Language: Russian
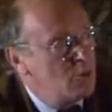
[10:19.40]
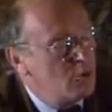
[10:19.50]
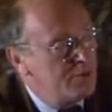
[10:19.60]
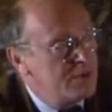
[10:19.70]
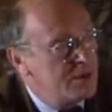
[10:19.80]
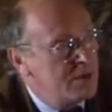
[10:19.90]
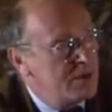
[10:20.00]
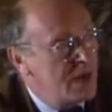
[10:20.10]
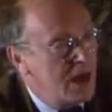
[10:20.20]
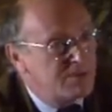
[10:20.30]

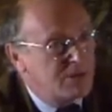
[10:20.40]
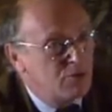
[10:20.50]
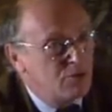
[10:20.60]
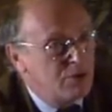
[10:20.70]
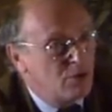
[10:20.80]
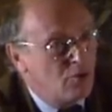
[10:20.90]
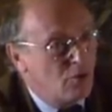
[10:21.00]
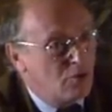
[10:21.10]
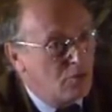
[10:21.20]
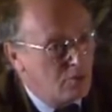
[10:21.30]
увидели абсолютно
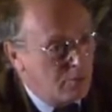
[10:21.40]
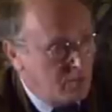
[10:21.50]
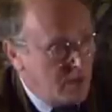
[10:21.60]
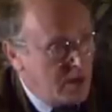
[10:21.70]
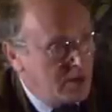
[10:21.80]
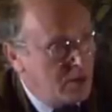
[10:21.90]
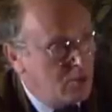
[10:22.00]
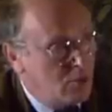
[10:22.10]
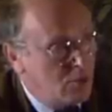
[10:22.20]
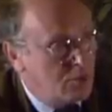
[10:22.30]
голую, буквально
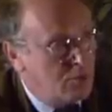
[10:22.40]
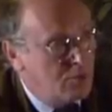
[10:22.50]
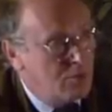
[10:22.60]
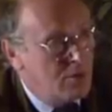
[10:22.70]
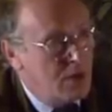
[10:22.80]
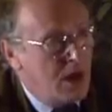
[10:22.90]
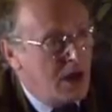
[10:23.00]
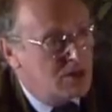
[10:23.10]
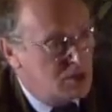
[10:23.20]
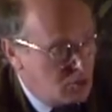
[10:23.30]
голую
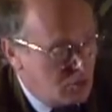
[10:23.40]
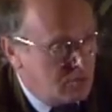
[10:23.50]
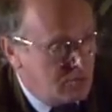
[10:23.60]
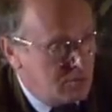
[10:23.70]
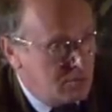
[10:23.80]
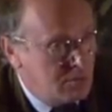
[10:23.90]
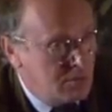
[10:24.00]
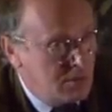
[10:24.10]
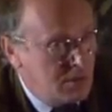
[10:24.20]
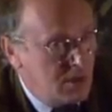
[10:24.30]
основу
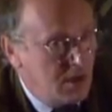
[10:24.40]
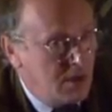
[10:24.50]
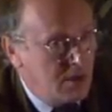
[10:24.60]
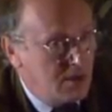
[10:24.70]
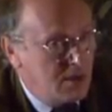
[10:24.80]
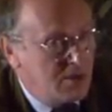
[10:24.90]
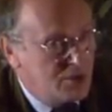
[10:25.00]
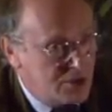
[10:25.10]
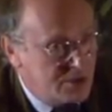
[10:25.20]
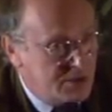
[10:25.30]

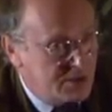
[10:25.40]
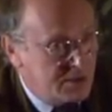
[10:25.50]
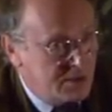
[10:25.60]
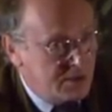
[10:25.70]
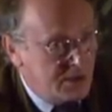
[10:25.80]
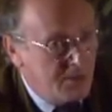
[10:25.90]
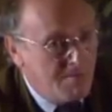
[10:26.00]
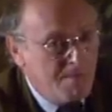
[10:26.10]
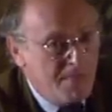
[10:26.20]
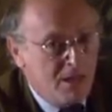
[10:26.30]
жизни,
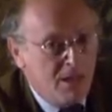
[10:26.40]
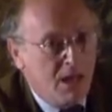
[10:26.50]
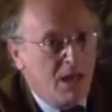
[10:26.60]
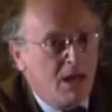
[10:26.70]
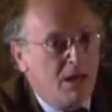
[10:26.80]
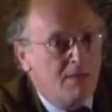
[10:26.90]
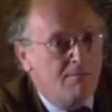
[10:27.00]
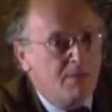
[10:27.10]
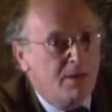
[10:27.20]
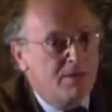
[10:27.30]
да?
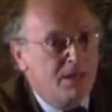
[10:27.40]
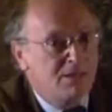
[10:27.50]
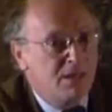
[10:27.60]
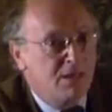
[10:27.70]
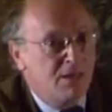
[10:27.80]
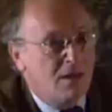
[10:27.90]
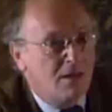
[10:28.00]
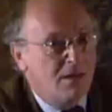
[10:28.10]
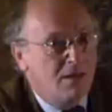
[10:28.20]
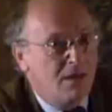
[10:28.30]
Эм, нас
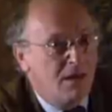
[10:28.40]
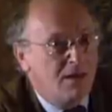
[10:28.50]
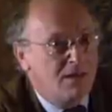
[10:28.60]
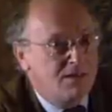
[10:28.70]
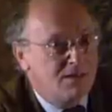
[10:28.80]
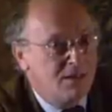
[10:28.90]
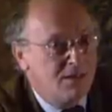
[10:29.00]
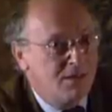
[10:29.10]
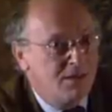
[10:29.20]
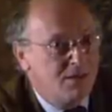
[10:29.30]

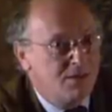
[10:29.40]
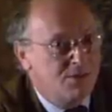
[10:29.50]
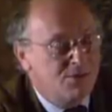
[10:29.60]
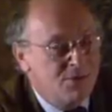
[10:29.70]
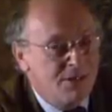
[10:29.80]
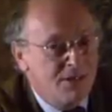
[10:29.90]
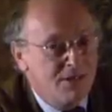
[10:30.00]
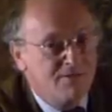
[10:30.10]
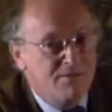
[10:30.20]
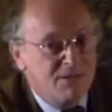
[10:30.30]
раздели и разули
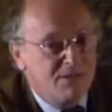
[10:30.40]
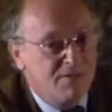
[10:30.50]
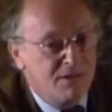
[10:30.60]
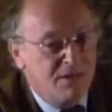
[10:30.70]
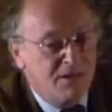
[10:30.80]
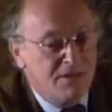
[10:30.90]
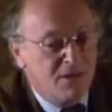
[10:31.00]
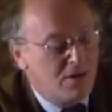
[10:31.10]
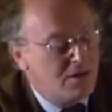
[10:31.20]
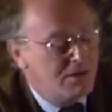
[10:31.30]
и выставили,
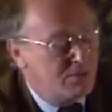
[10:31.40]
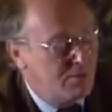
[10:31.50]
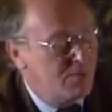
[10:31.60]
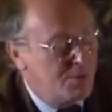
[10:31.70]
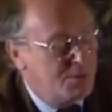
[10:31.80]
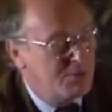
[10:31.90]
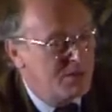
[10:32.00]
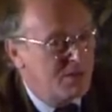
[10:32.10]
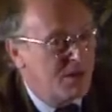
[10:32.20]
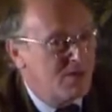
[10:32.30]
на, ну, в общем,
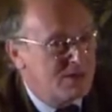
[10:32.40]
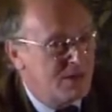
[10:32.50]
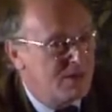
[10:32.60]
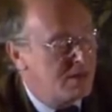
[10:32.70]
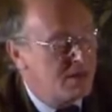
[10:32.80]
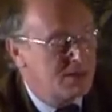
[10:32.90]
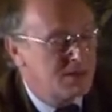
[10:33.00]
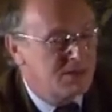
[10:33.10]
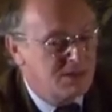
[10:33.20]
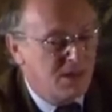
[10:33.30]
на колоссальный
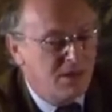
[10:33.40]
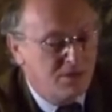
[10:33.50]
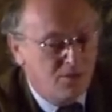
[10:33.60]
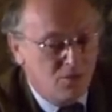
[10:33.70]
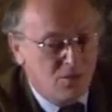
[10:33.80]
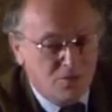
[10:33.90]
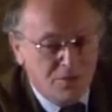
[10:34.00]
экзистенциальный холод.